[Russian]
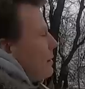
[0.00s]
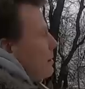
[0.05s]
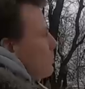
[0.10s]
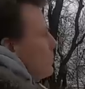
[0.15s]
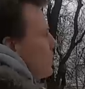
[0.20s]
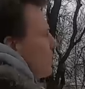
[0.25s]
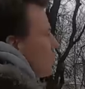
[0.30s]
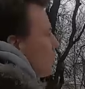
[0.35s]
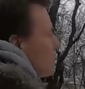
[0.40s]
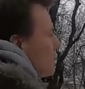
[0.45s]

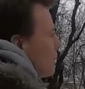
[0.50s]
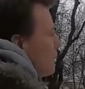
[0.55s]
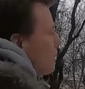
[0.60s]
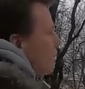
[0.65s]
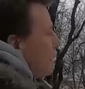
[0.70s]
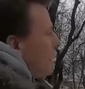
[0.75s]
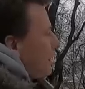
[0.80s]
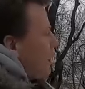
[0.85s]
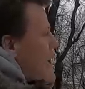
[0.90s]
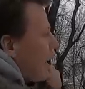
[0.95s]

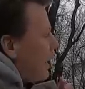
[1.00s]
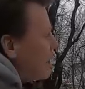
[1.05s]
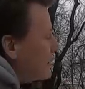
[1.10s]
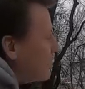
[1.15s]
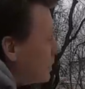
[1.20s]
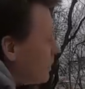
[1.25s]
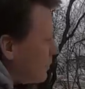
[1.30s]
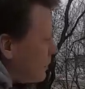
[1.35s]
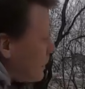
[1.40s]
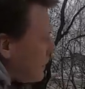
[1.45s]
размещены
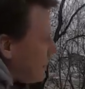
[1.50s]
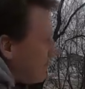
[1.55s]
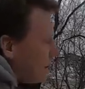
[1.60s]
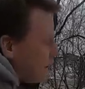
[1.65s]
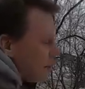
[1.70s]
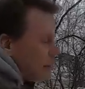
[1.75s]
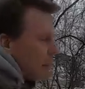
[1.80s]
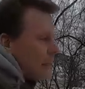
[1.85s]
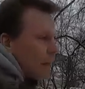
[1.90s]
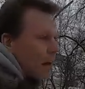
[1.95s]
отрывки
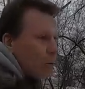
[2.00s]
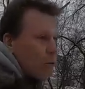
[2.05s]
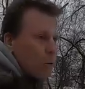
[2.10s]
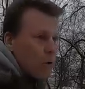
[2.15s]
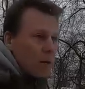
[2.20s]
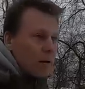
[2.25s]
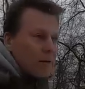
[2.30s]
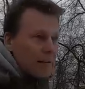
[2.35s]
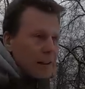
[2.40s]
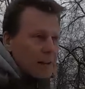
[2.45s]
из
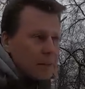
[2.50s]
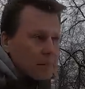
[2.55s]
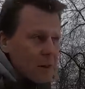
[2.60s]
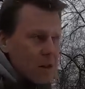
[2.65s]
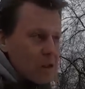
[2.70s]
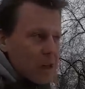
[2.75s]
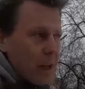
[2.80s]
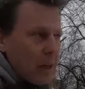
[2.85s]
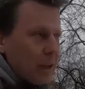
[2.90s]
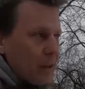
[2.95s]
некролога
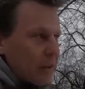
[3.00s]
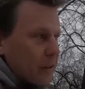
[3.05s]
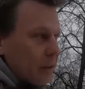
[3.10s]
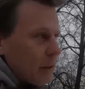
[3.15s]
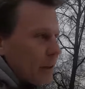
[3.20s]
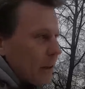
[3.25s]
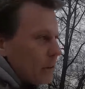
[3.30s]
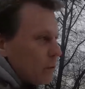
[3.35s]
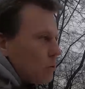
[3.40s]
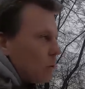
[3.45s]
Владимира
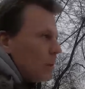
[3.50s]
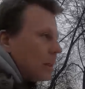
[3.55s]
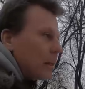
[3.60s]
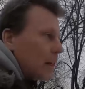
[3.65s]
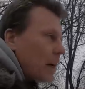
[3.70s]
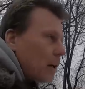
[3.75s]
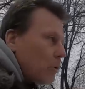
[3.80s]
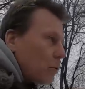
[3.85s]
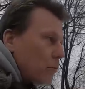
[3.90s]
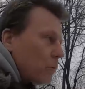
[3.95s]
Шаленина, который
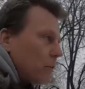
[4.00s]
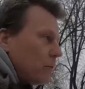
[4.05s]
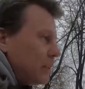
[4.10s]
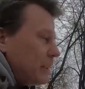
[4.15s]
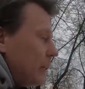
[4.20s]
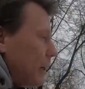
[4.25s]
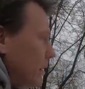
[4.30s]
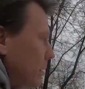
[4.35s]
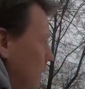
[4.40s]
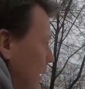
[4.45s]
Королев
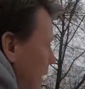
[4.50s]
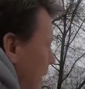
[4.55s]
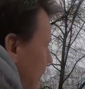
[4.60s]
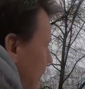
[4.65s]
взял